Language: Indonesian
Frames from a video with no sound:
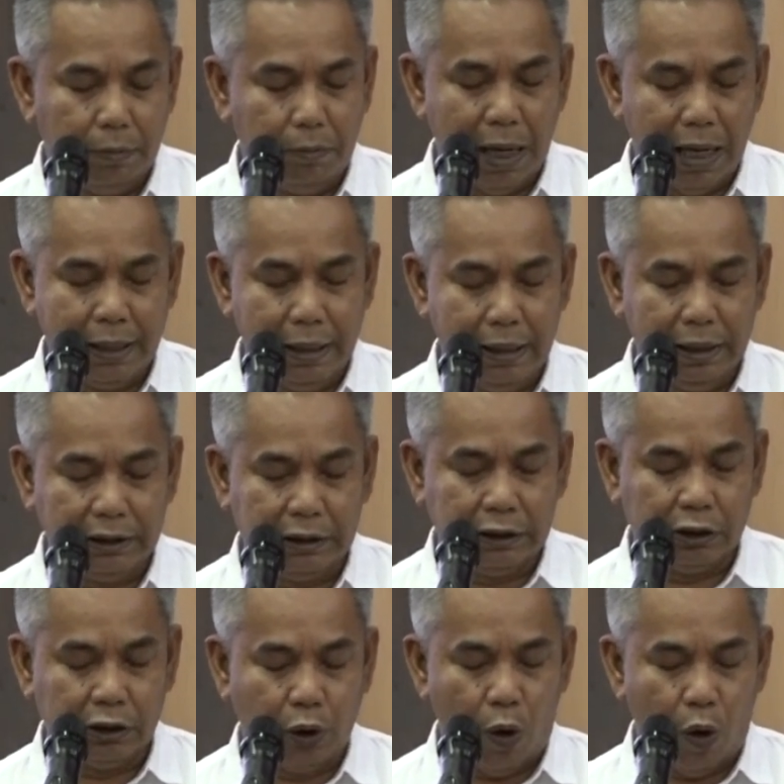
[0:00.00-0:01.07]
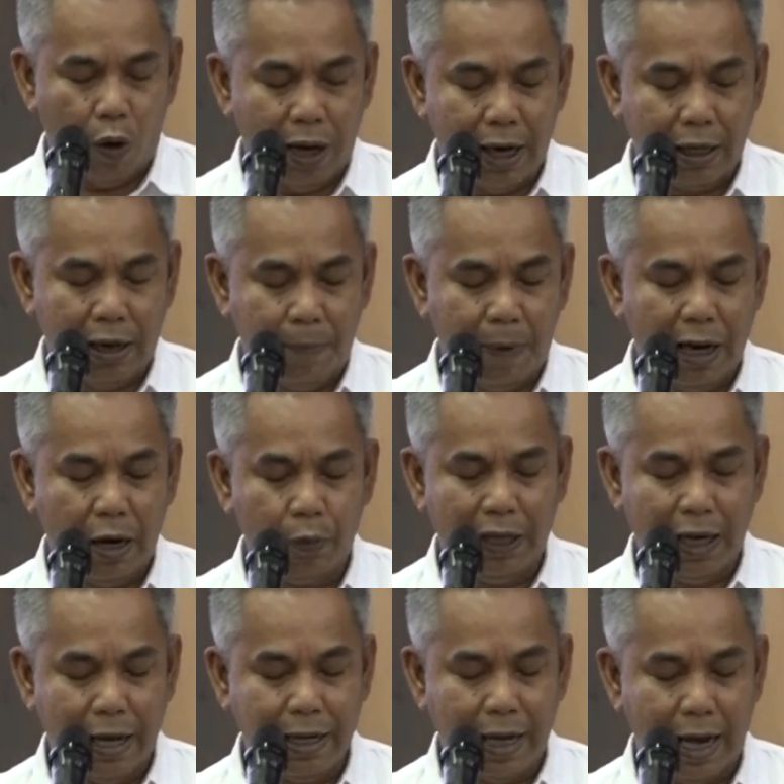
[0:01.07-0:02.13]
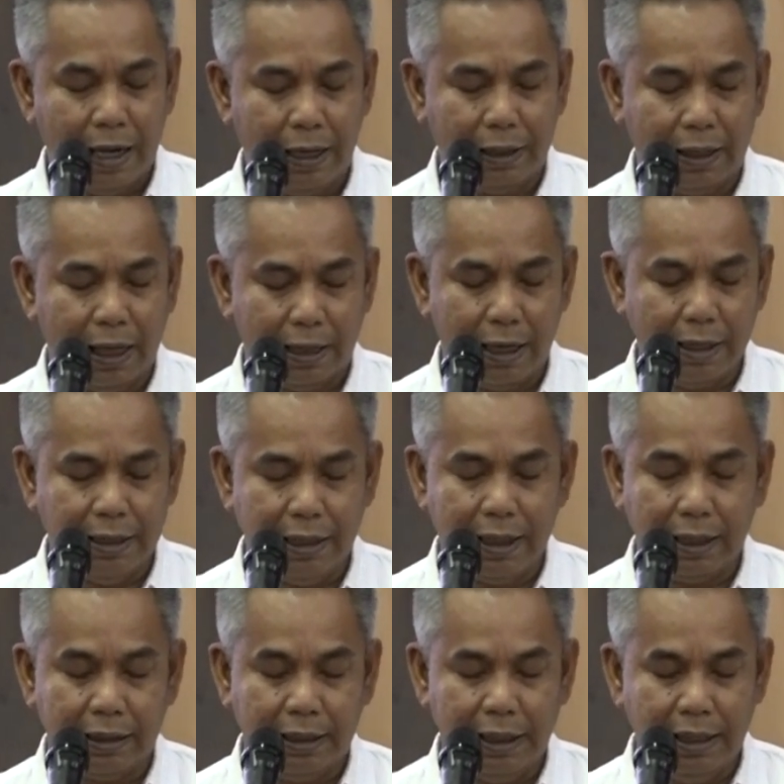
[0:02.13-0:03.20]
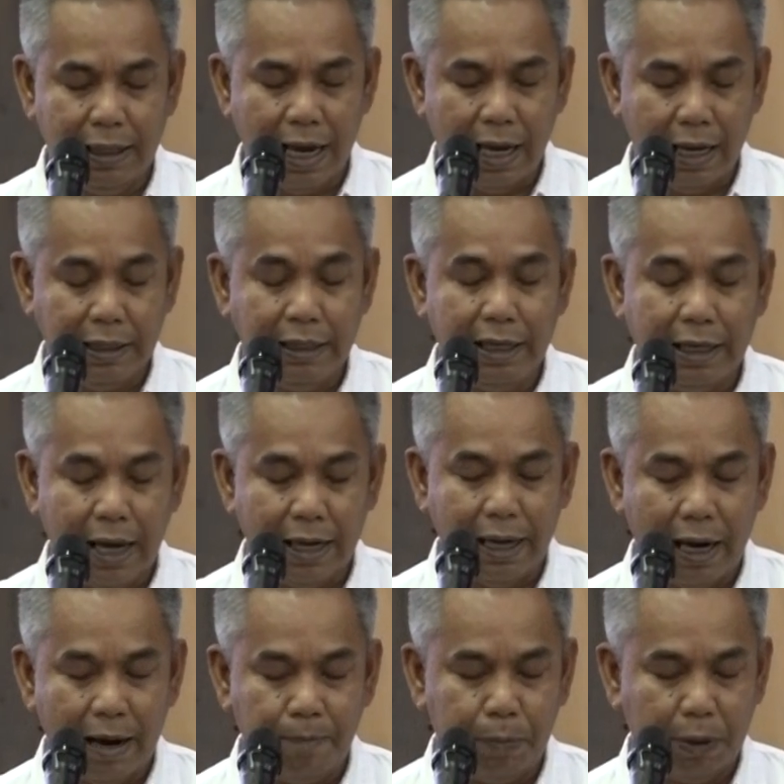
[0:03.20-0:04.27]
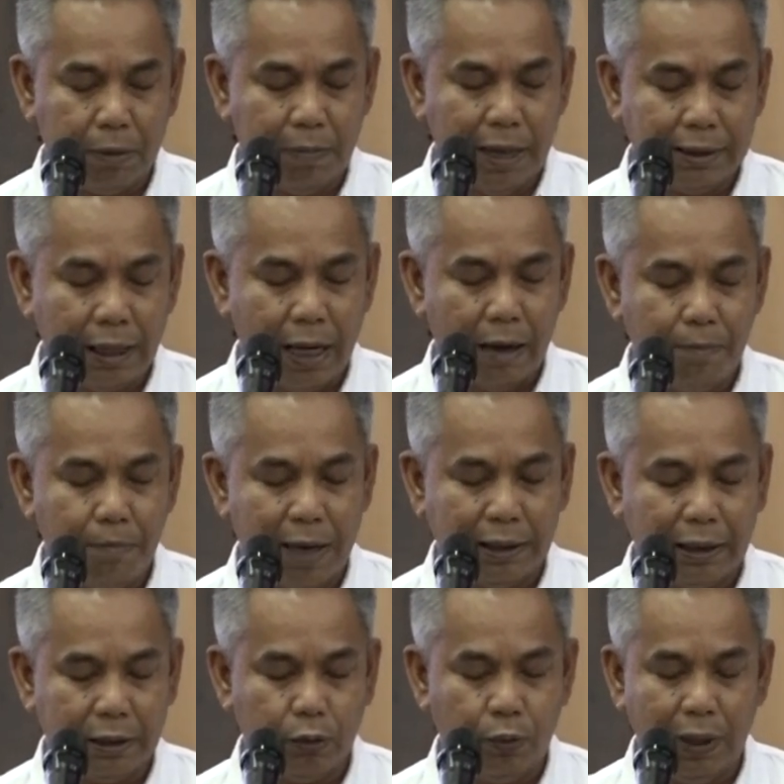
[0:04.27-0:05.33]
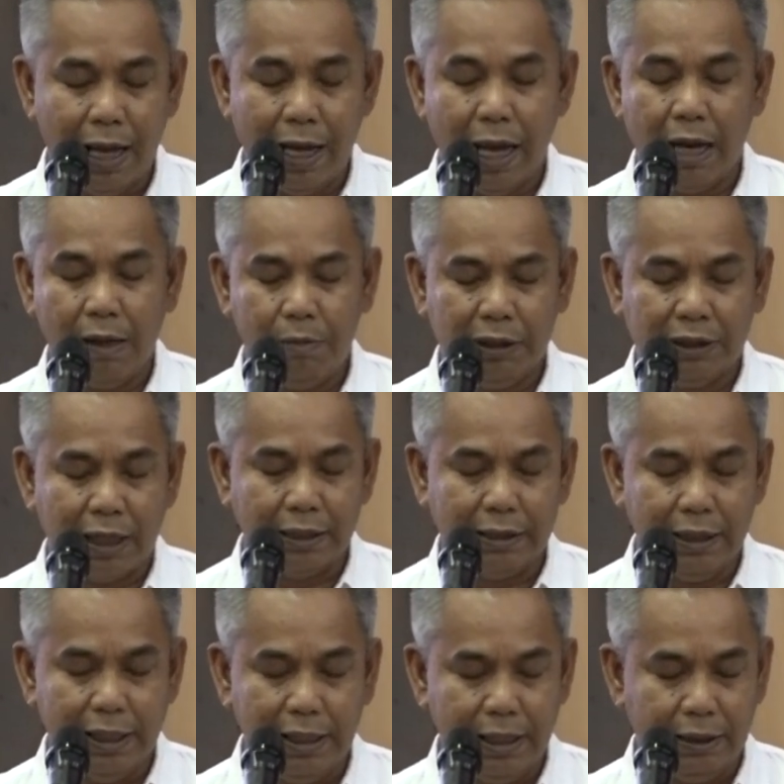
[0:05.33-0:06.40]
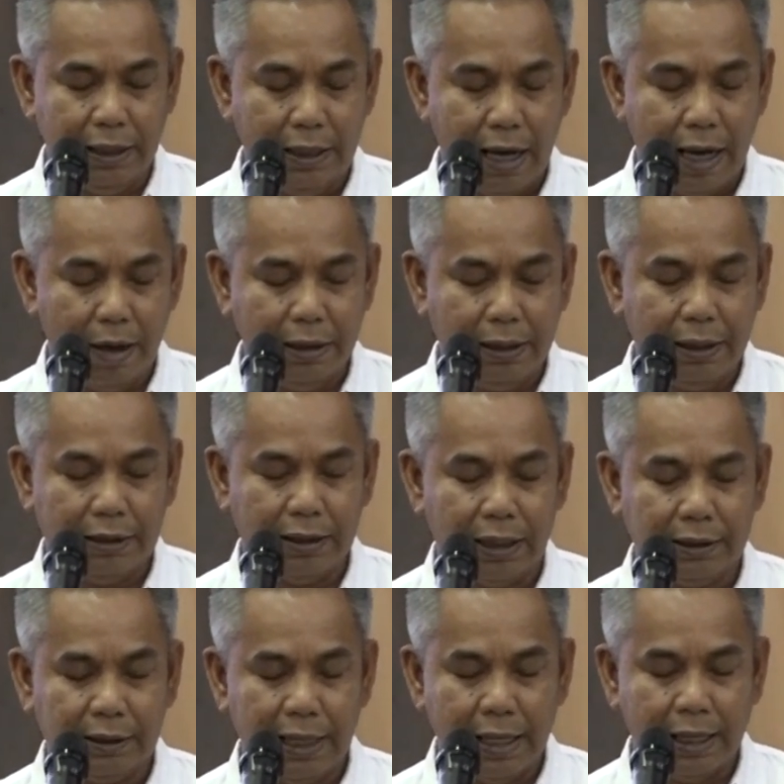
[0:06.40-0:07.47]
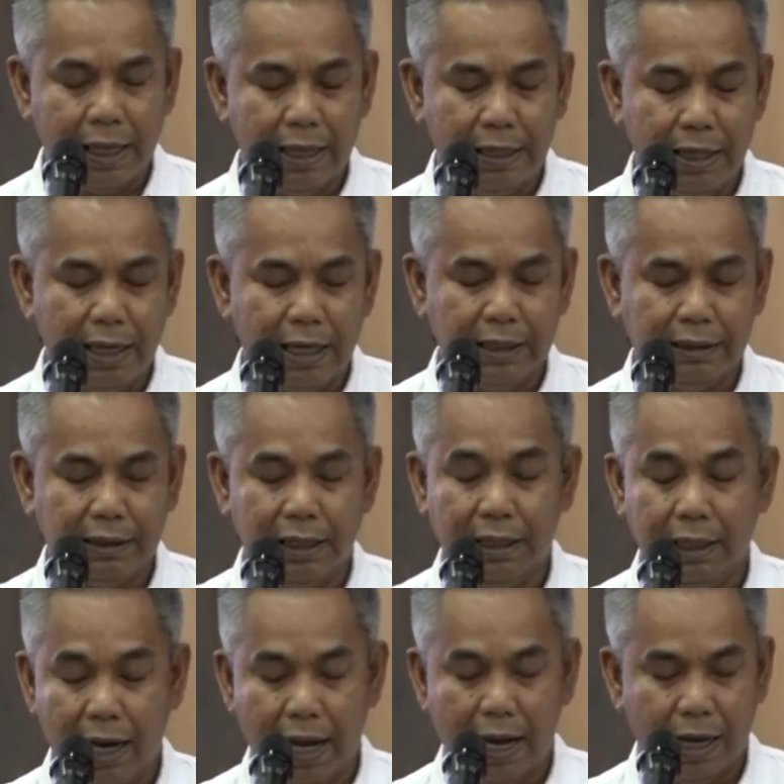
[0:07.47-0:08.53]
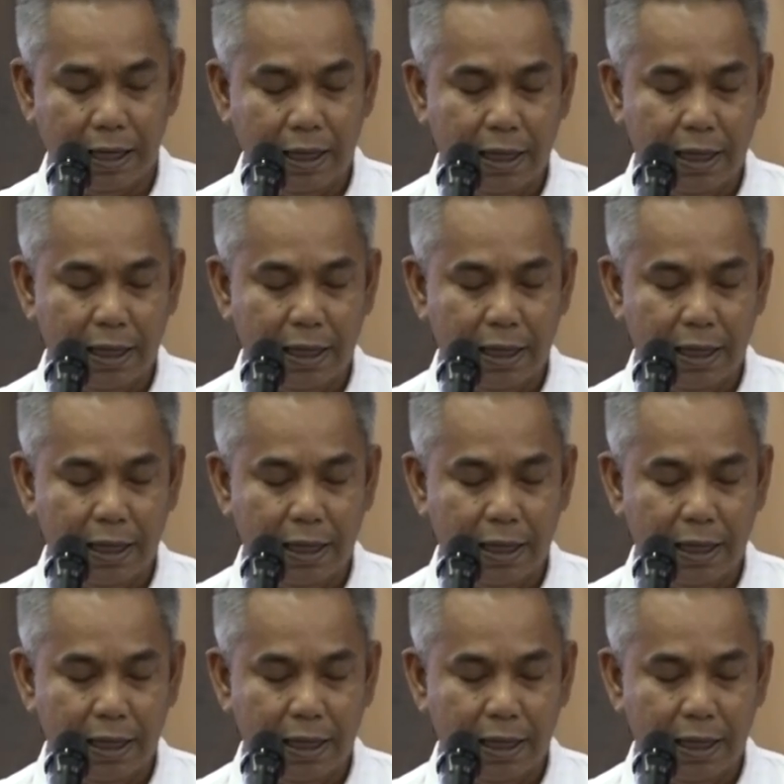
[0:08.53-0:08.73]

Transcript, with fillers: bagi seorang kepala wilayah karena ketika jika dalam permasalahan batas wilayah administrasi itu tidak diselesaikan dengan segera